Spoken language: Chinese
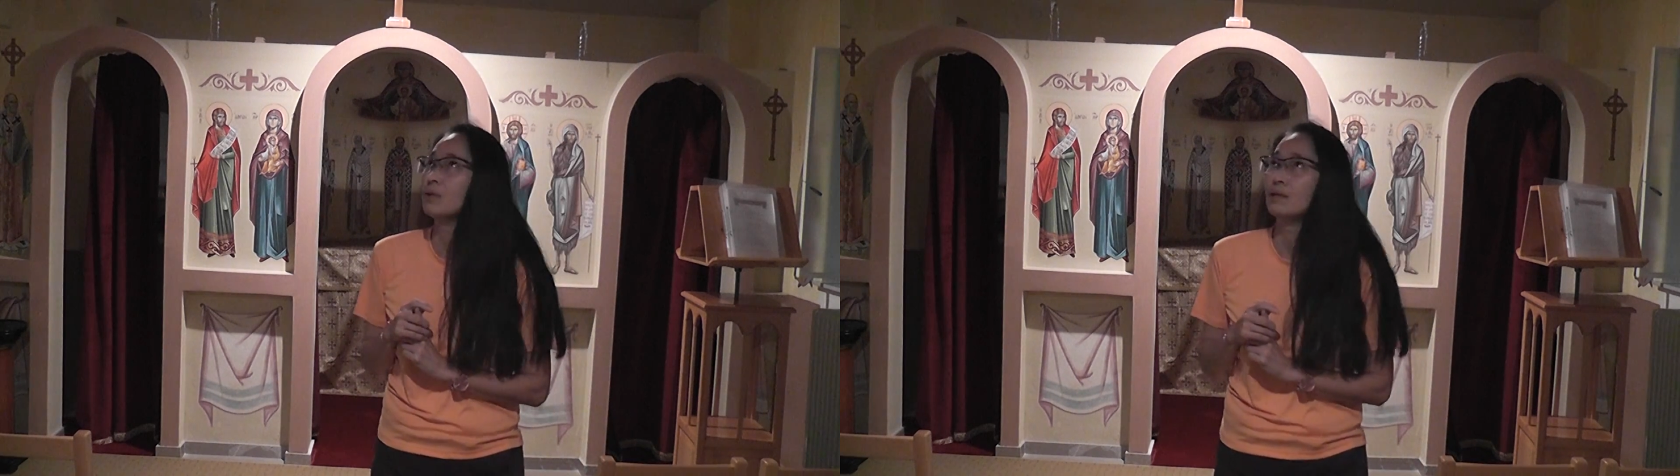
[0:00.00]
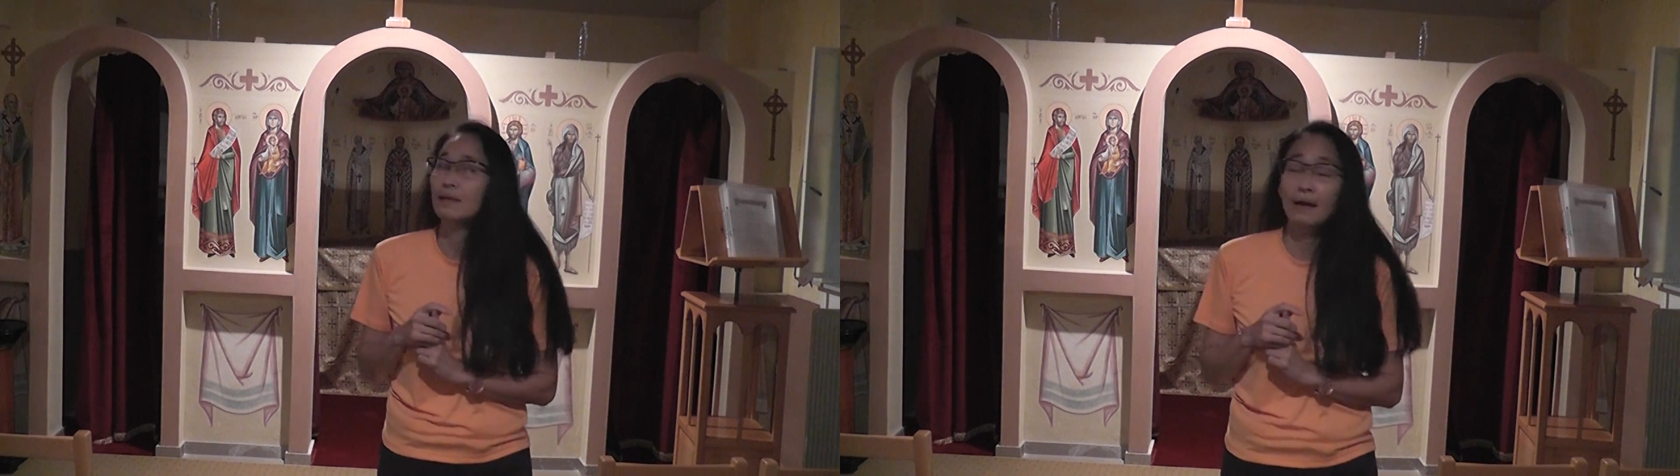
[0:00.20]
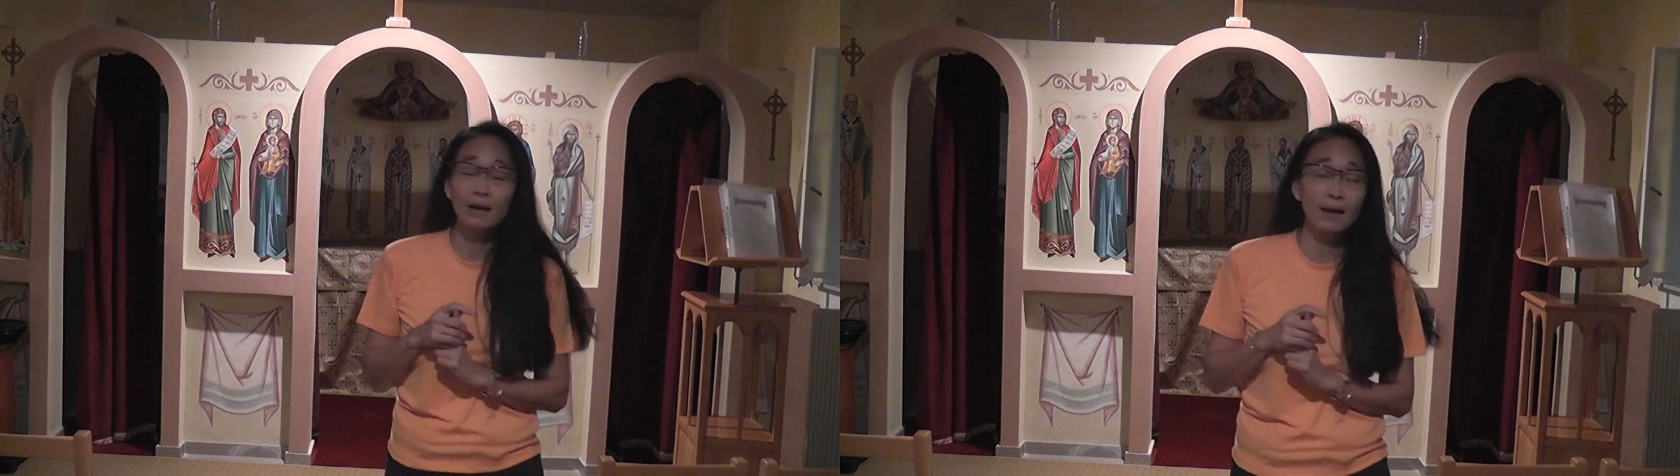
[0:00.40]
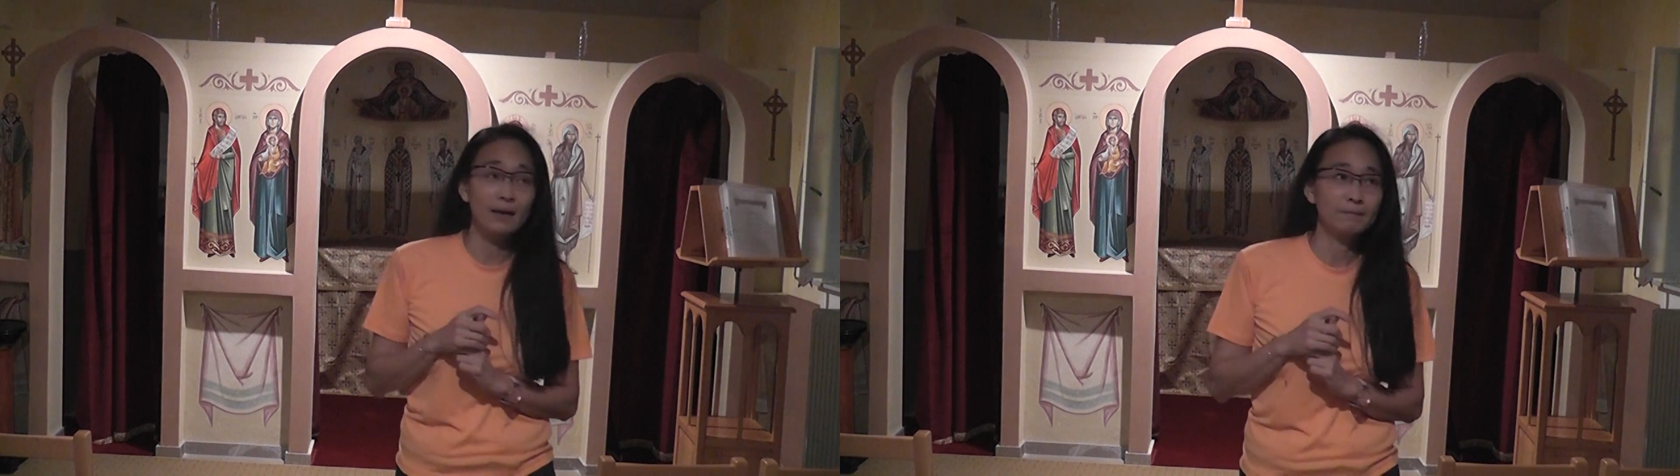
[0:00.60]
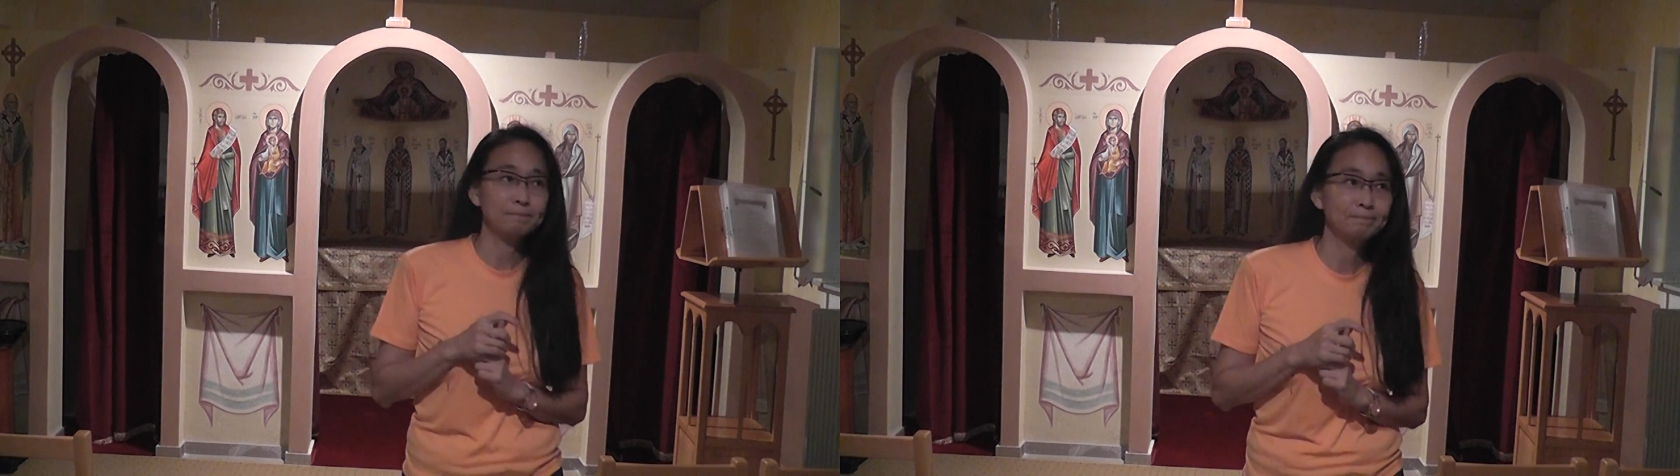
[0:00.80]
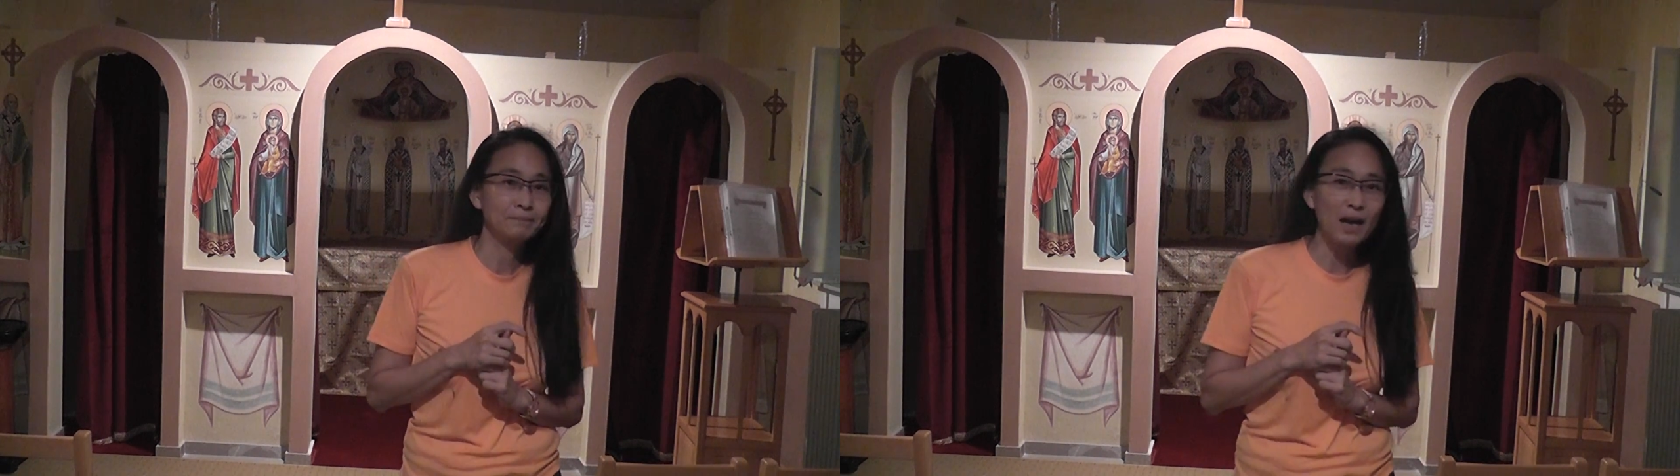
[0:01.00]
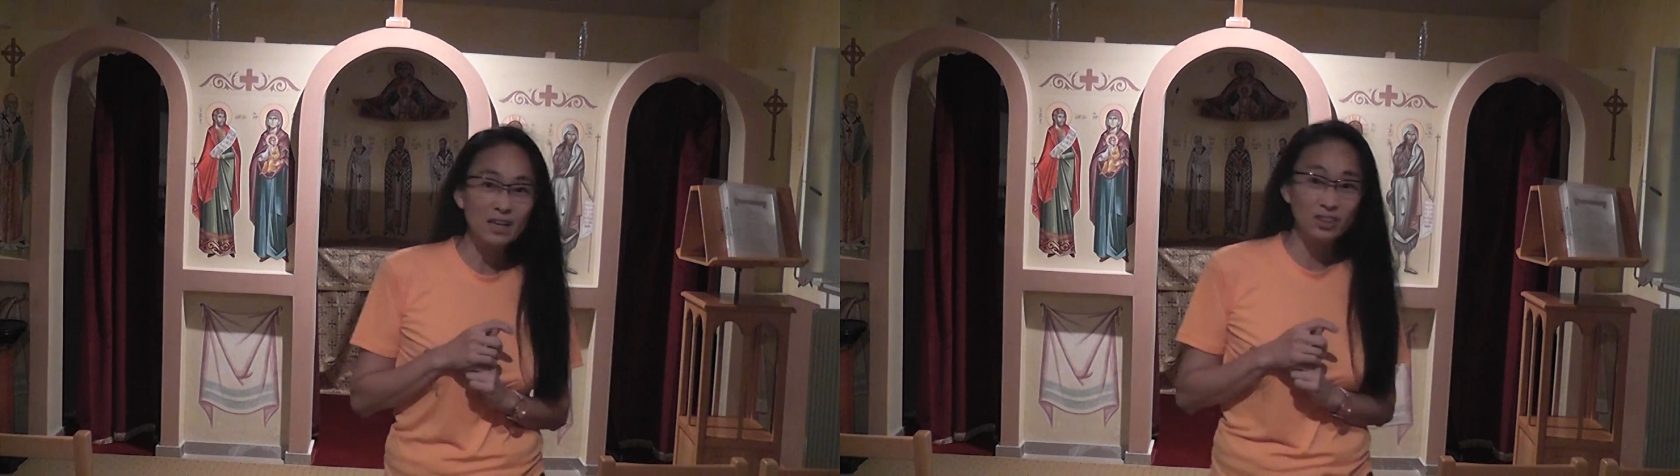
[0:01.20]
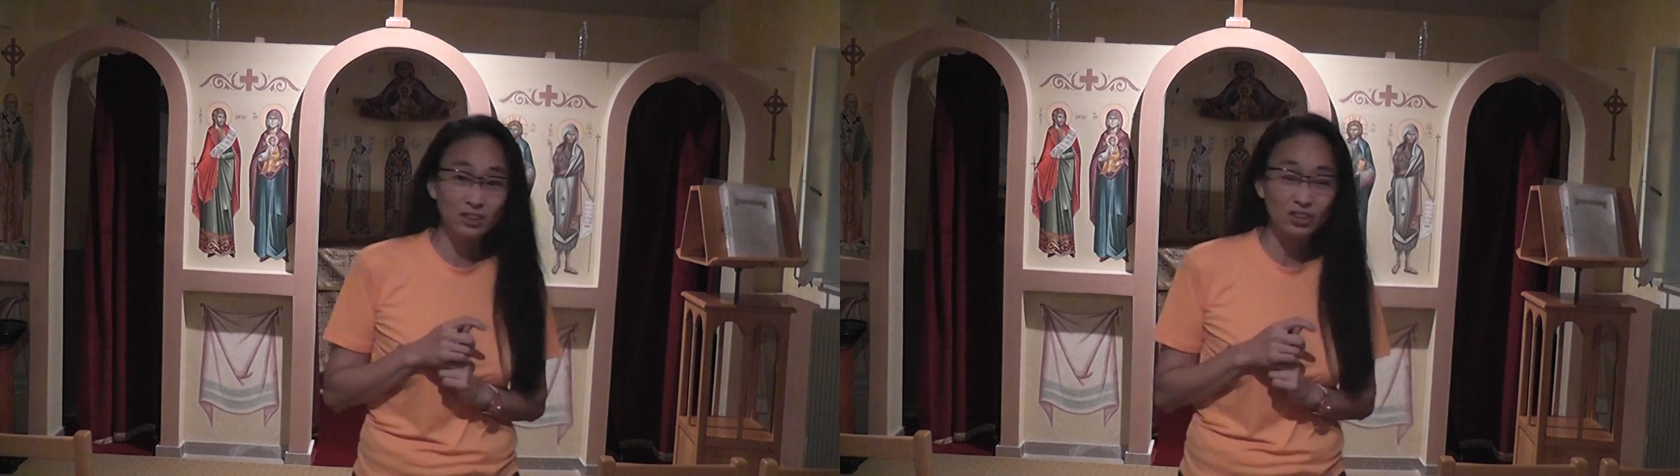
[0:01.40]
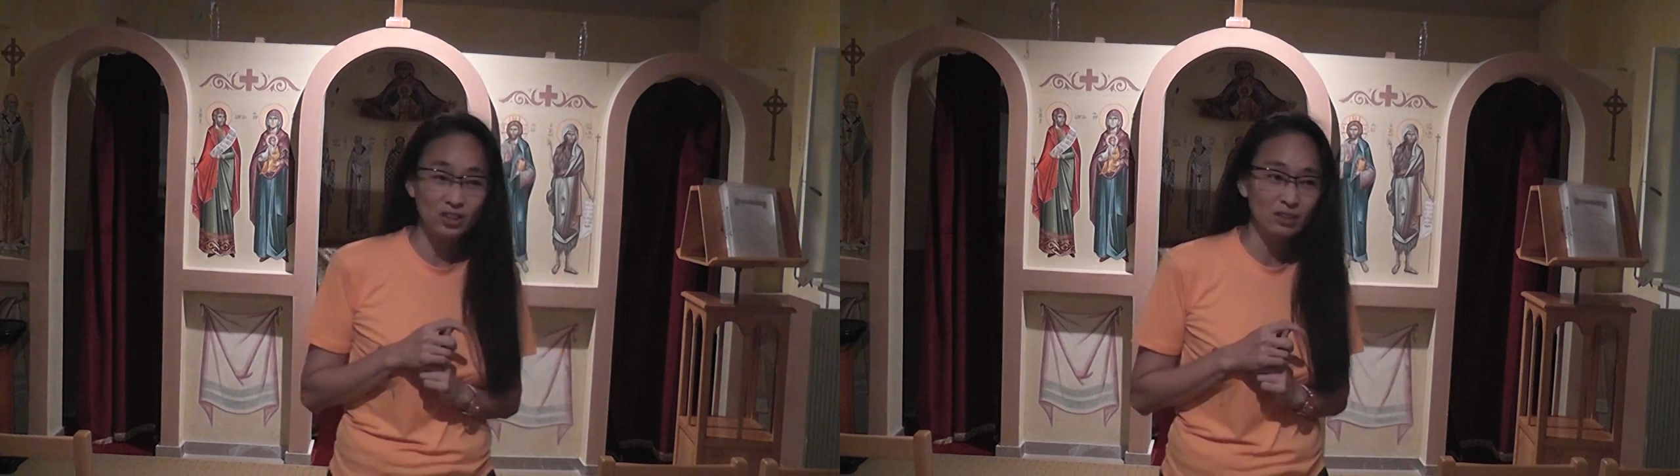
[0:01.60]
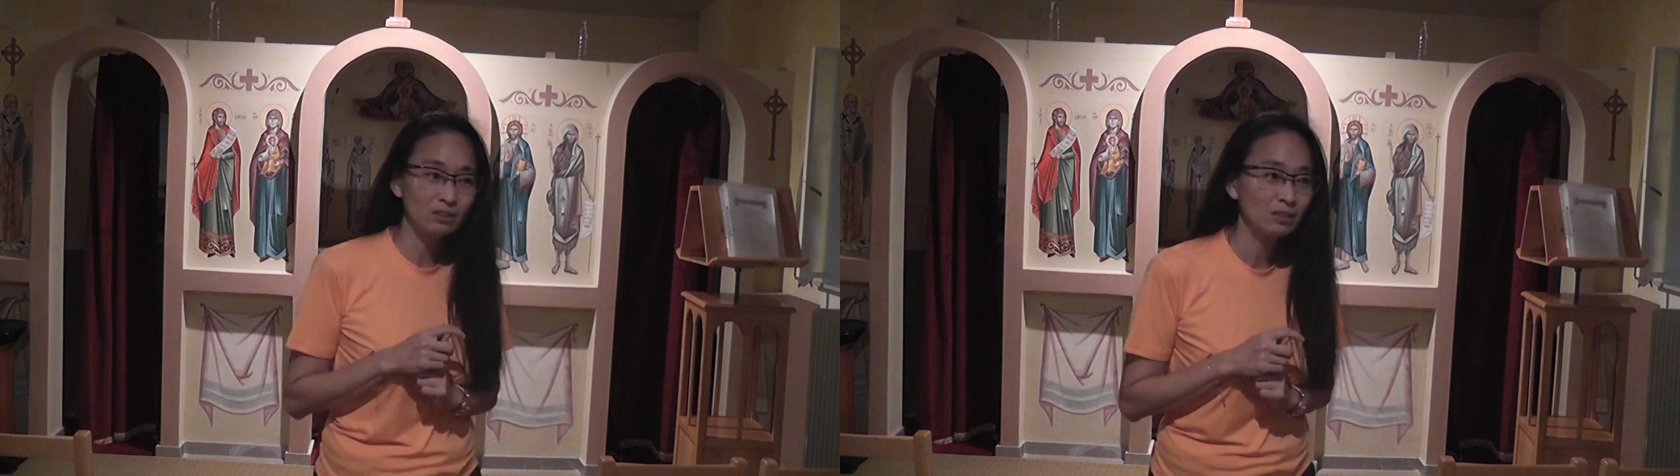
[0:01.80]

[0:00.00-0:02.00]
了大概二十集，